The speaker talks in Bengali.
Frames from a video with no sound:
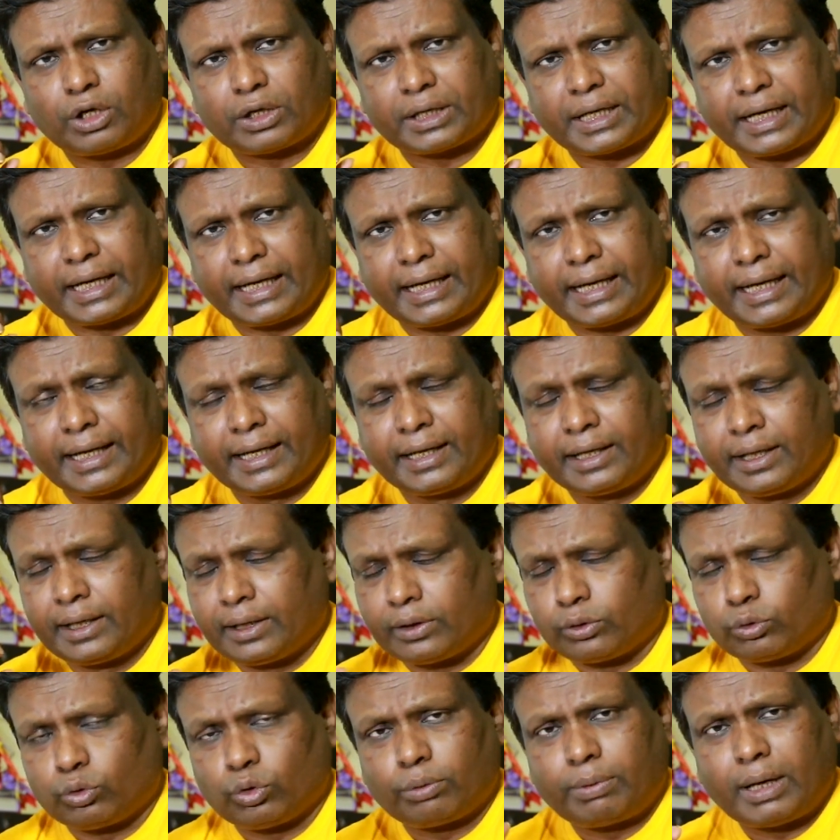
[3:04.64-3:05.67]
বল খেলে
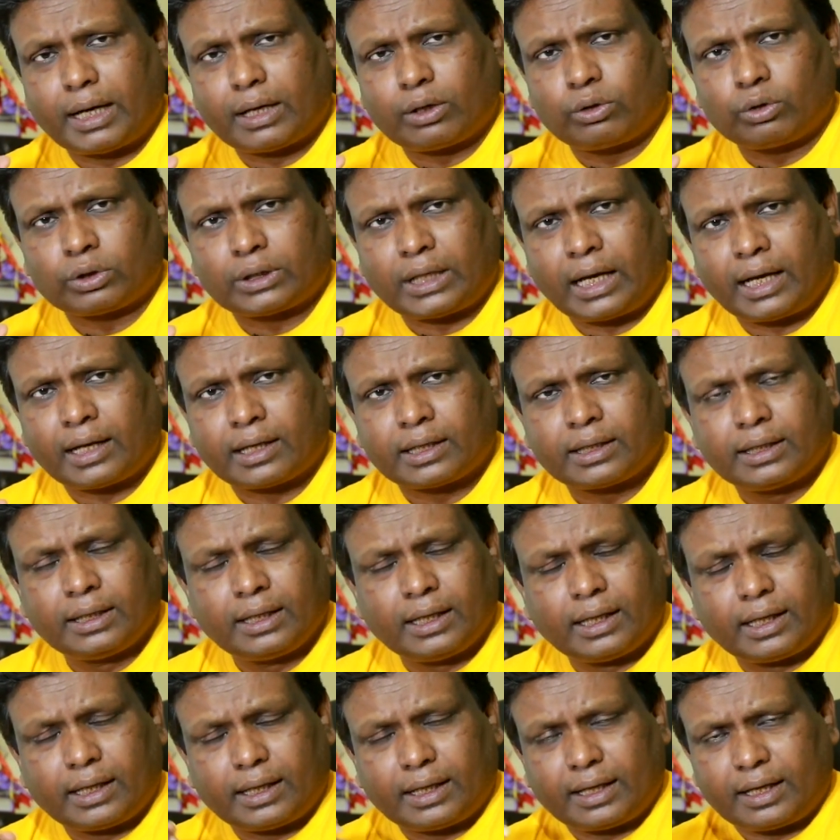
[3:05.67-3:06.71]
দুর্ভাগ্য তার
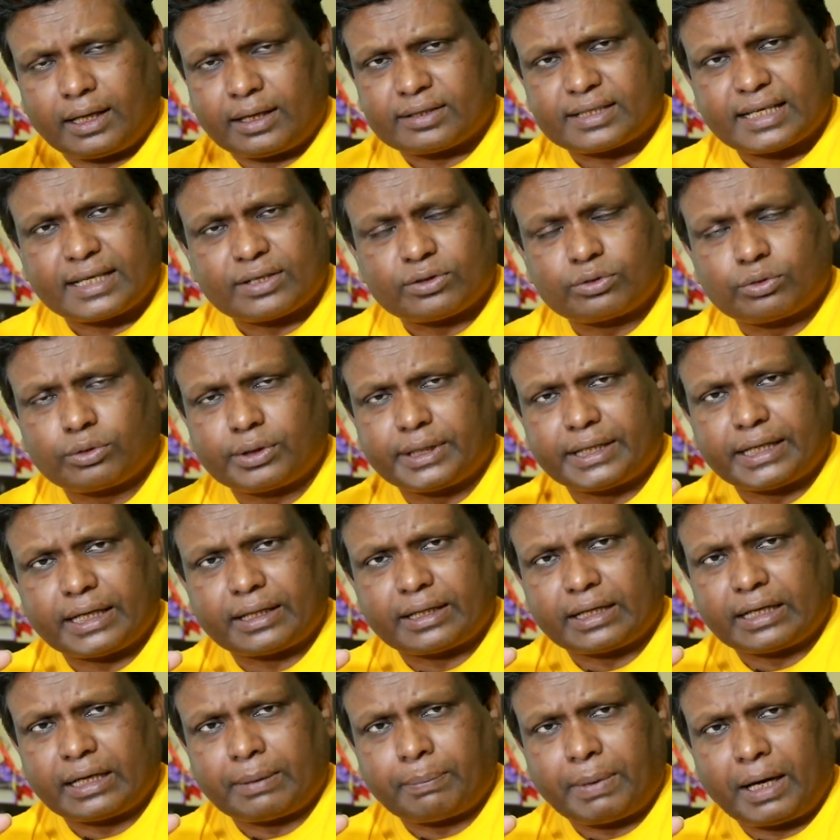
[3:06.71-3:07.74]
সেঞ্চুরিটা
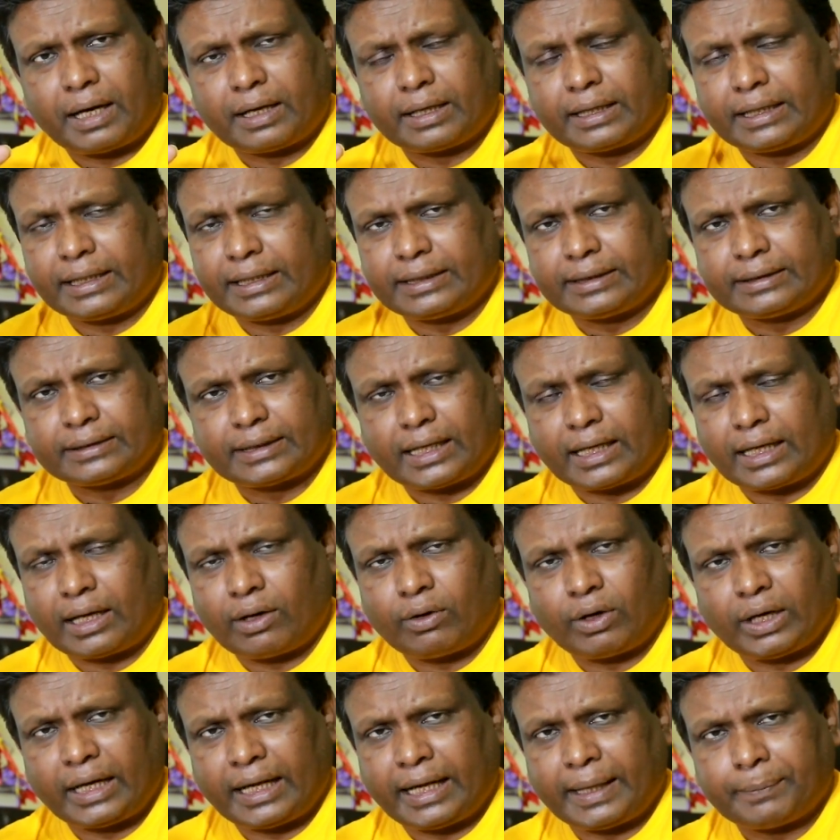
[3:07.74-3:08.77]
তিনি পাননি তা না
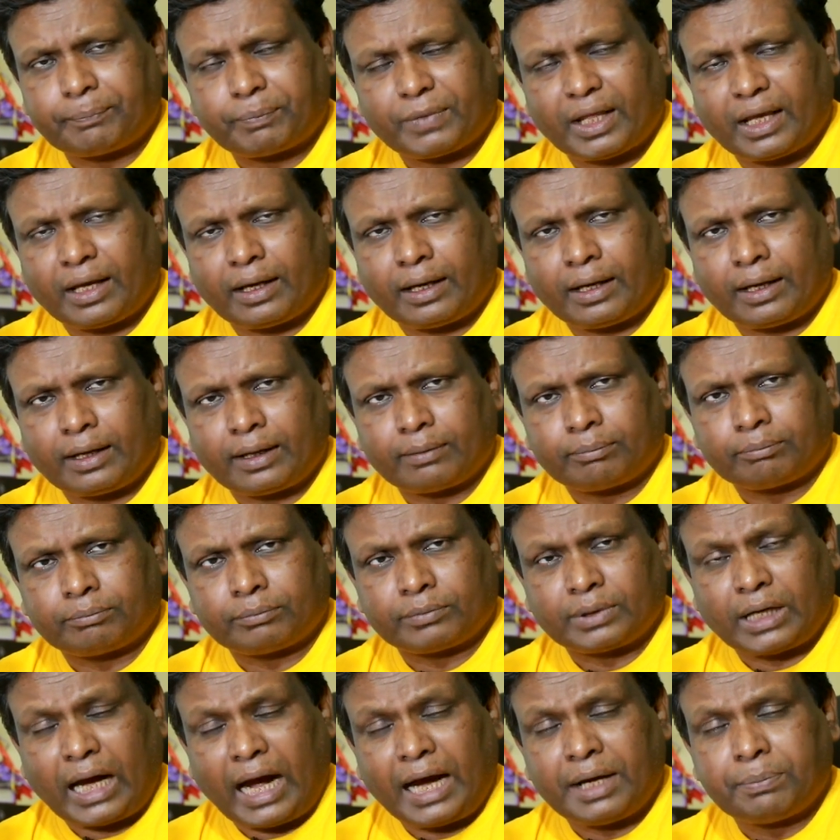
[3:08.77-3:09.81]
হলে
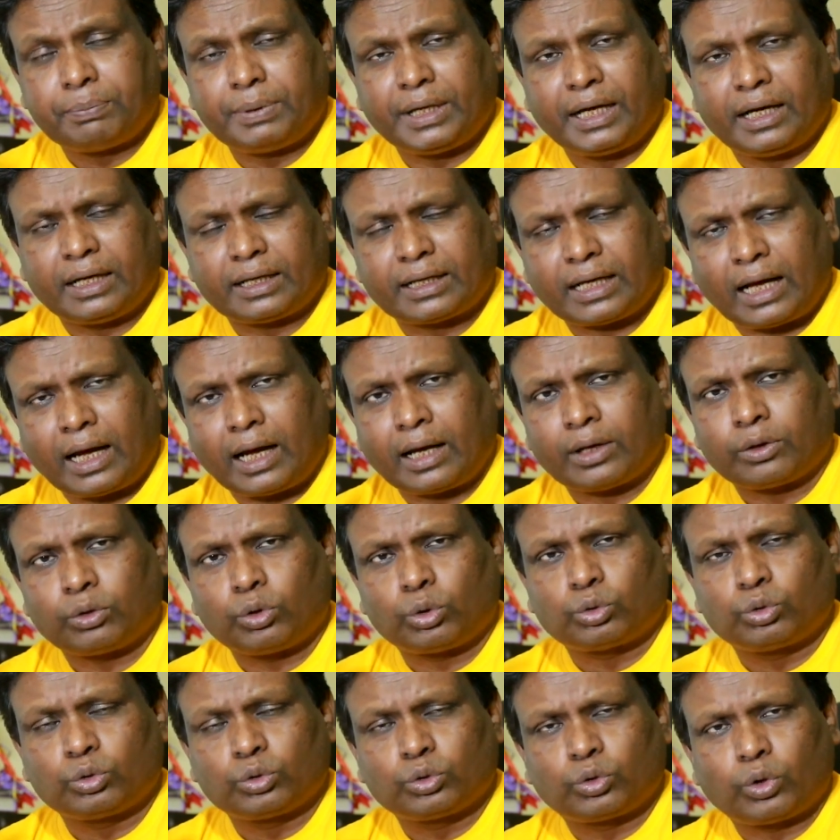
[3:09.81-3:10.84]
আইপিএলটা
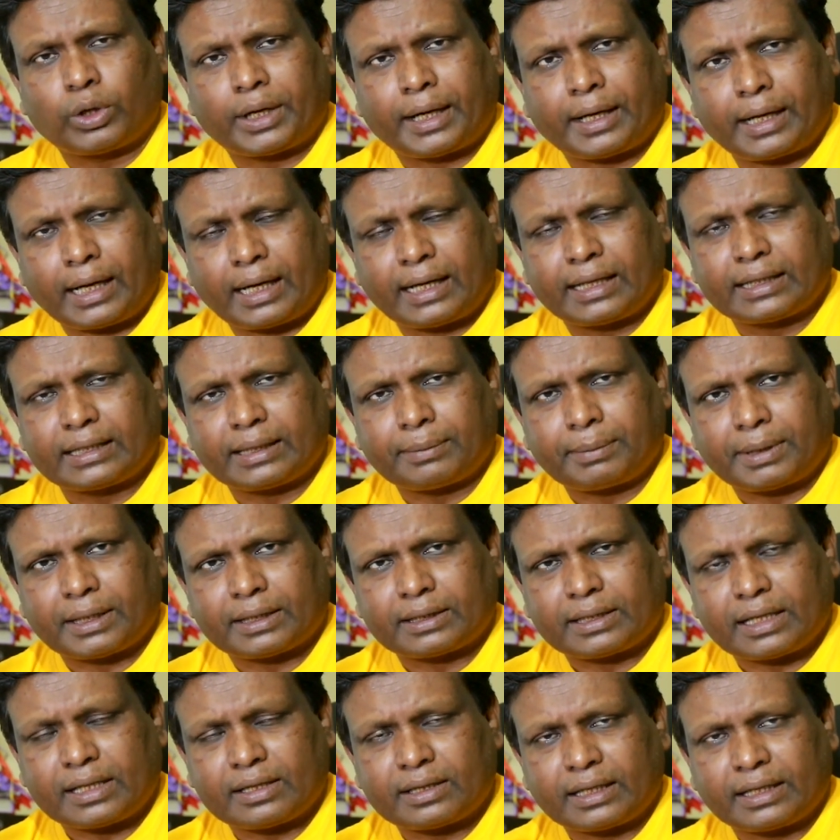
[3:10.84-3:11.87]
নতুন করে রাঙাতে
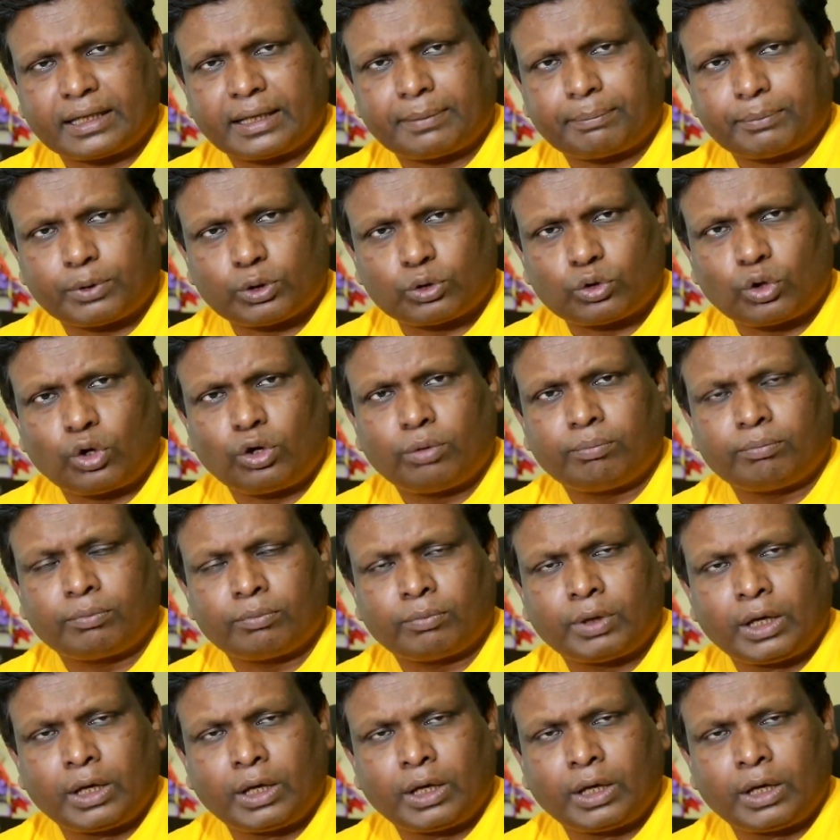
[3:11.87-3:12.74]
পারতেন তিনি প্রথম